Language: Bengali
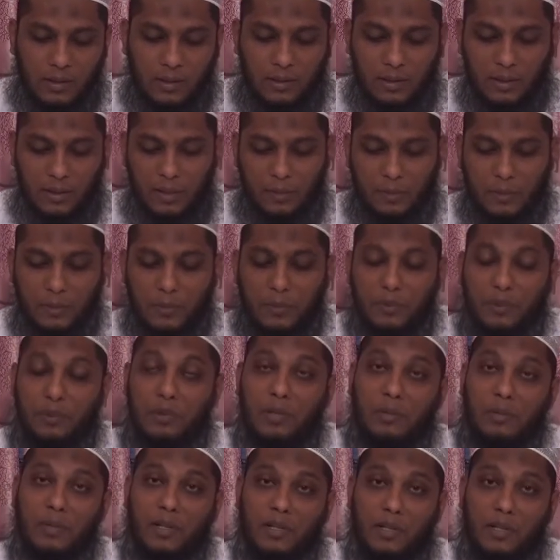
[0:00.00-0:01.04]
তিনি পবিত্র
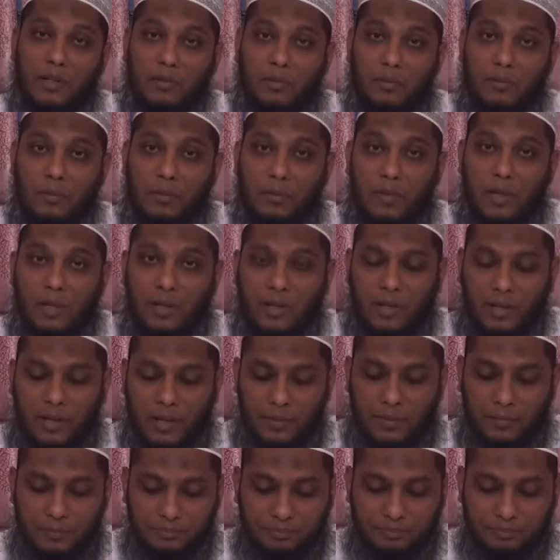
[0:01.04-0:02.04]
রমাজানুল মুবারকে